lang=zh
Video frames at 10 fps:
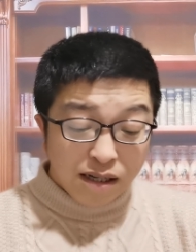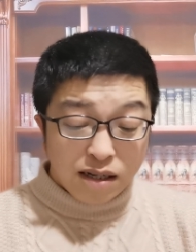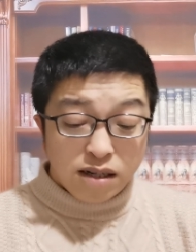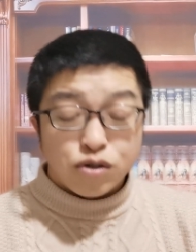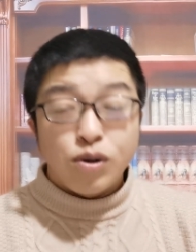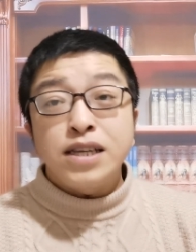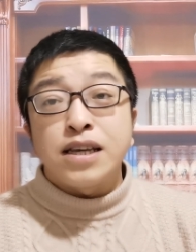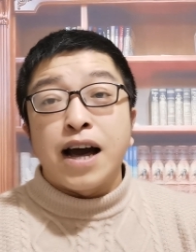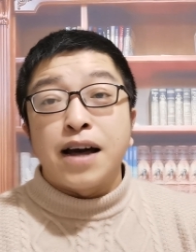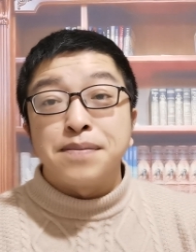呃，所
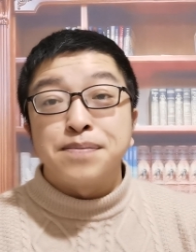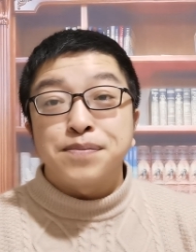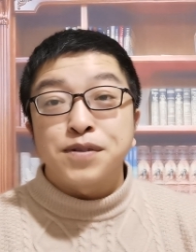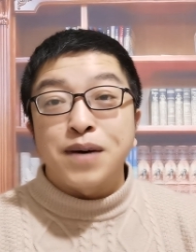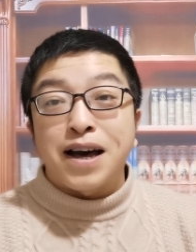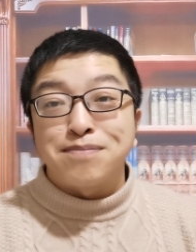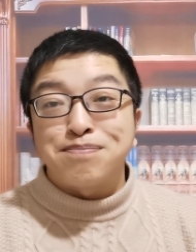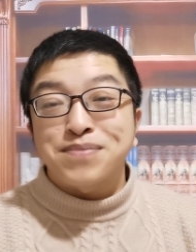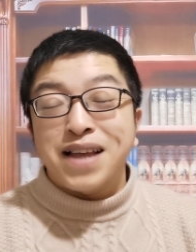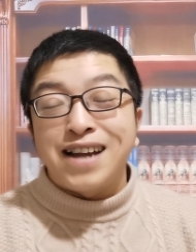以啊，对吧？
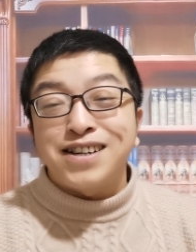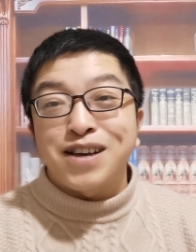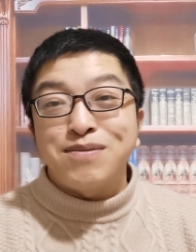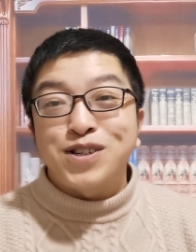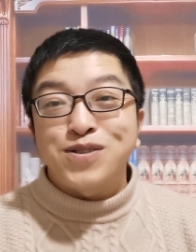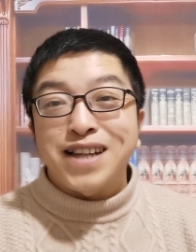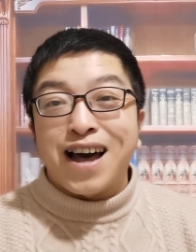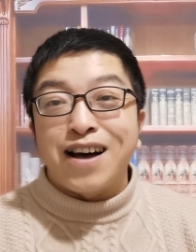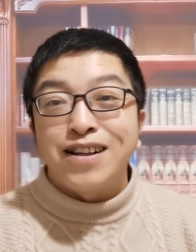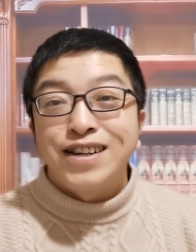还是前面说的
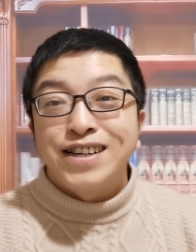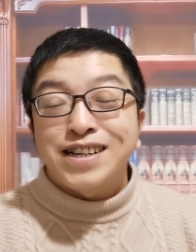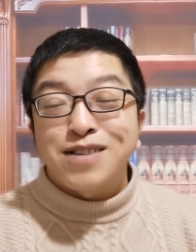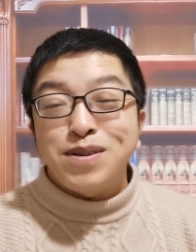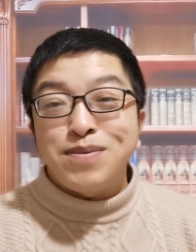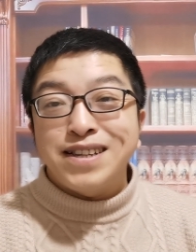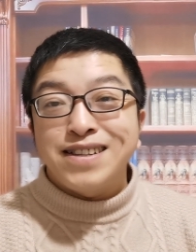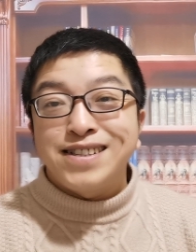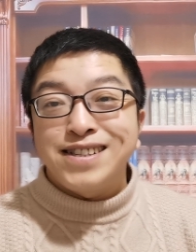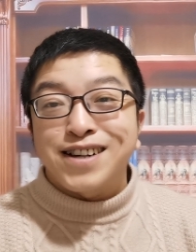啊，这个 B B C
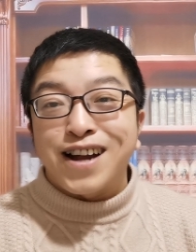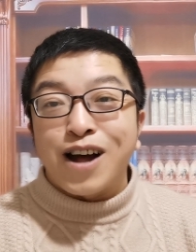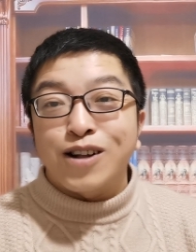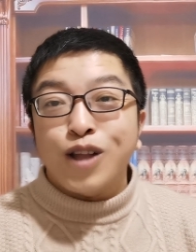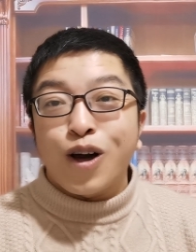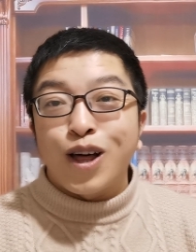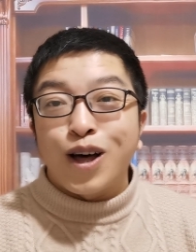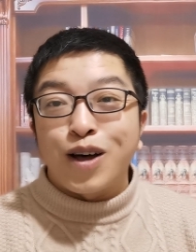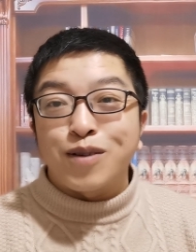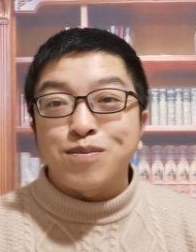的记者呀、啊，到
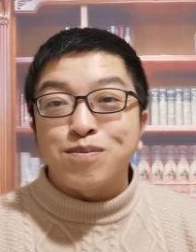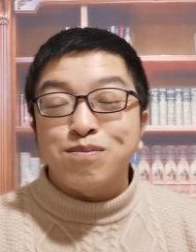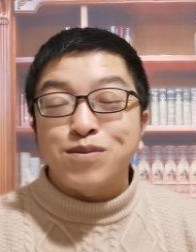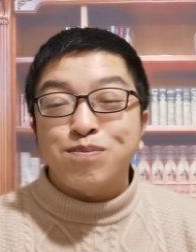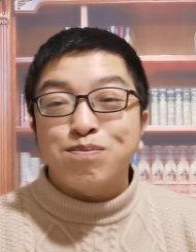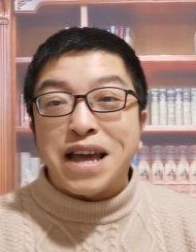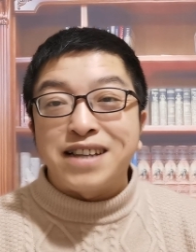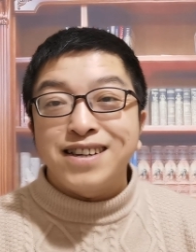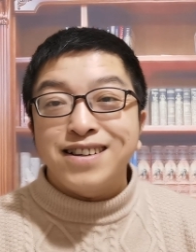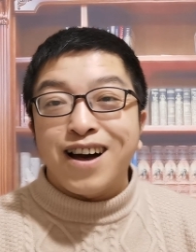了北
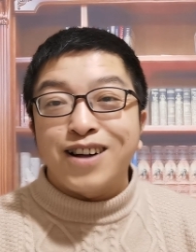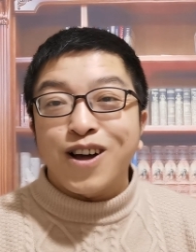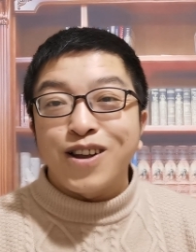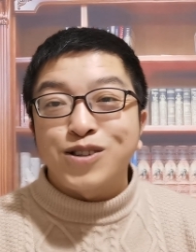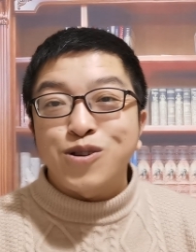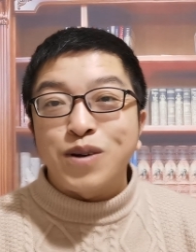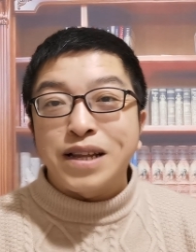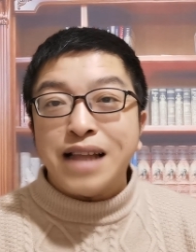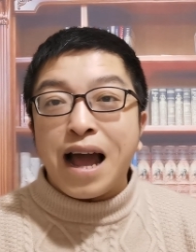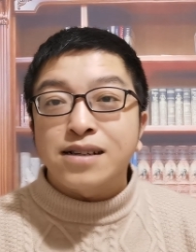京啊，到了中国
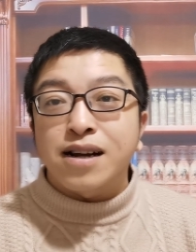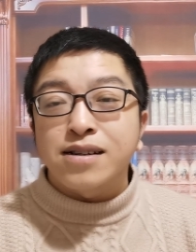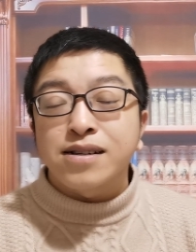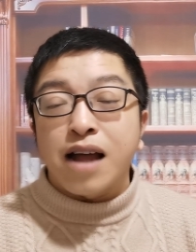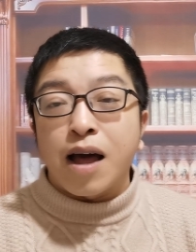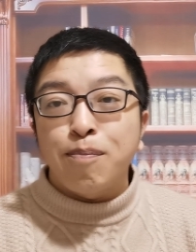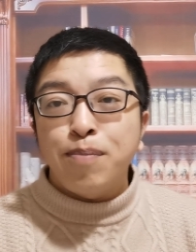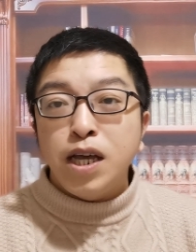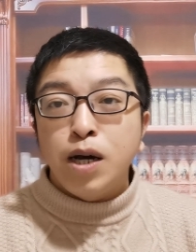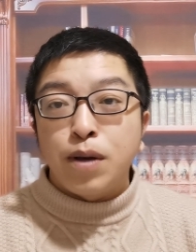的大城市啊，
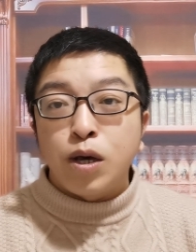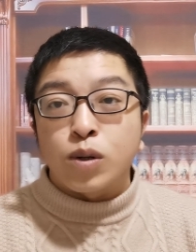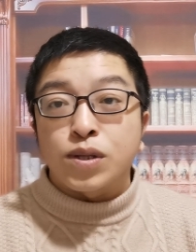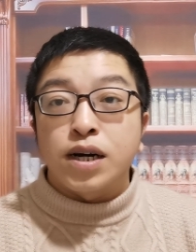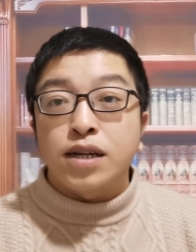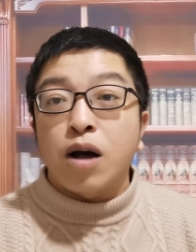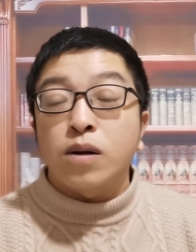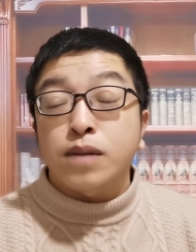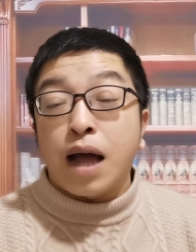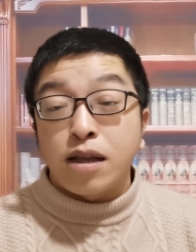并没有得
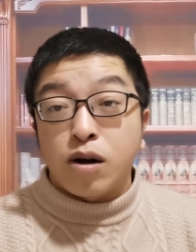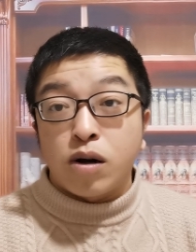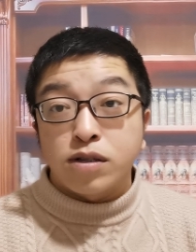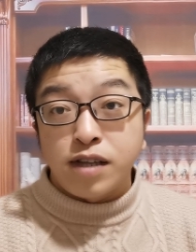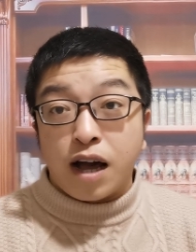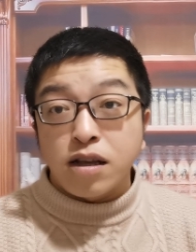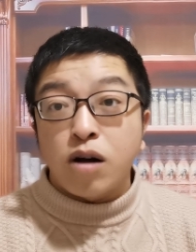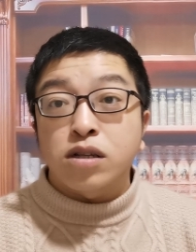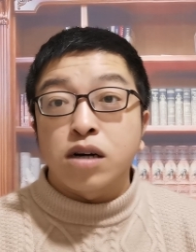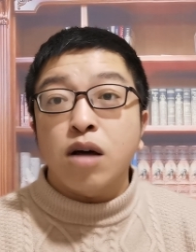到他要想
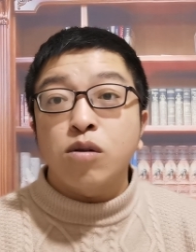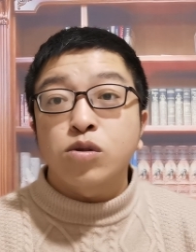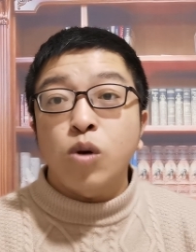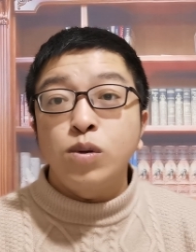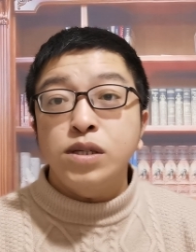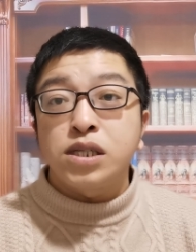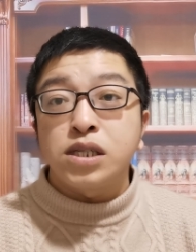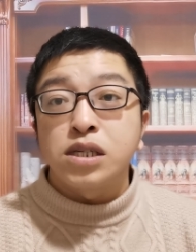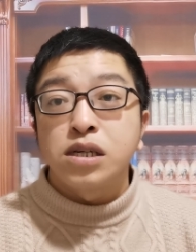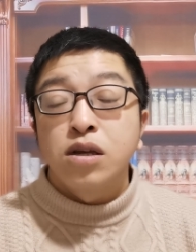要得到的东
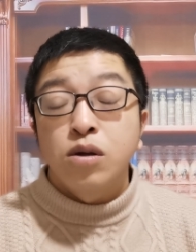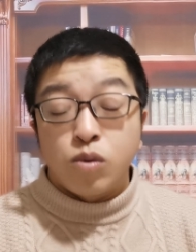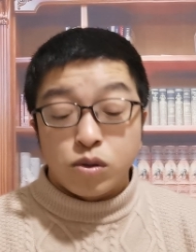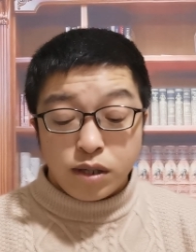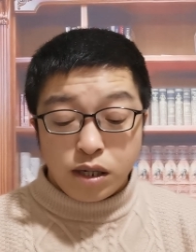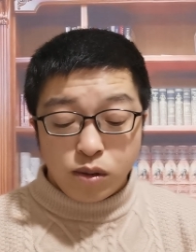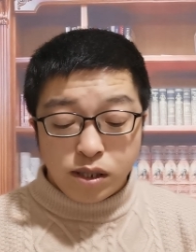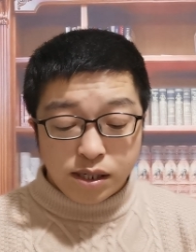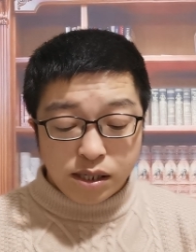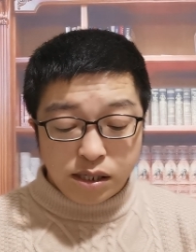西。我觉得，尤
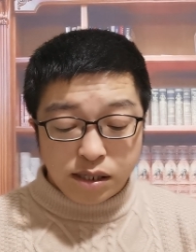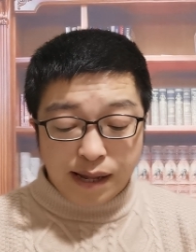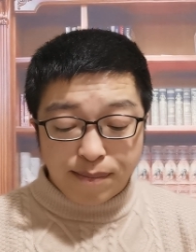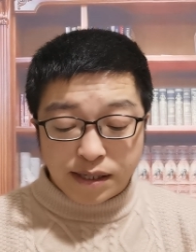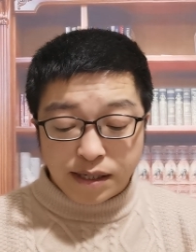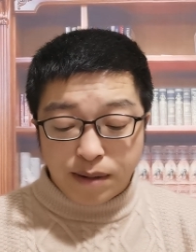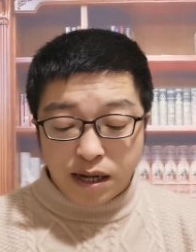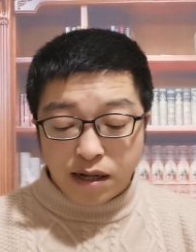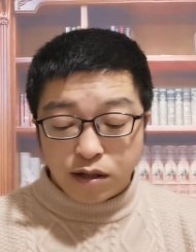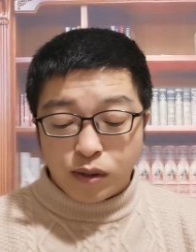其是在北京
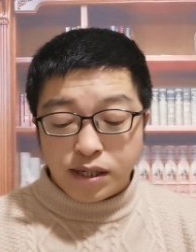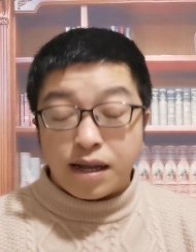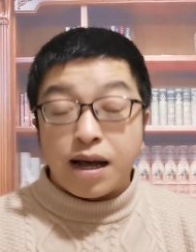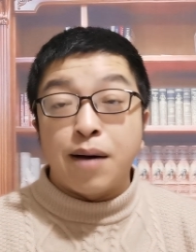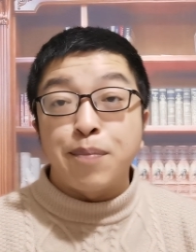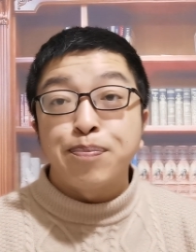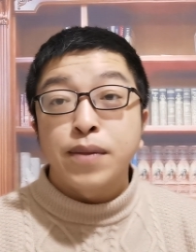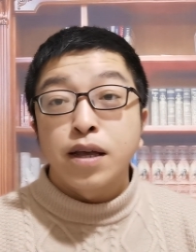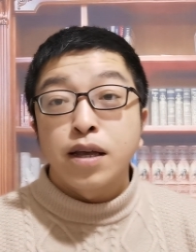吧，很多人啊，